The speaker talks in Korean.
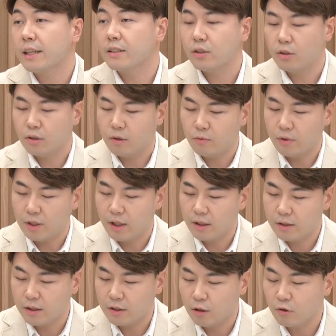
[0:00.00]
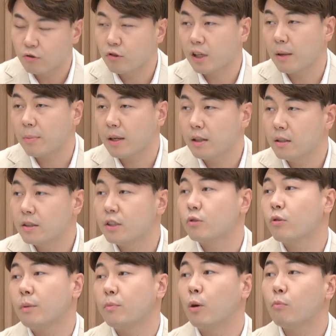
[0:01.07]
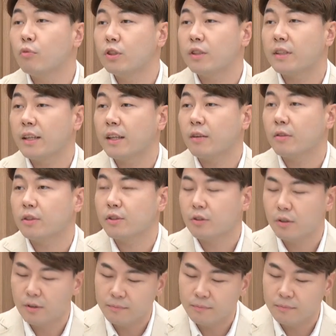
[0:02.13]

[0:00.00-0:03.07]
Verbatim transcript: 개척을 위한 이제 연구 개발을 지속할 명분이 생긴 것이죠.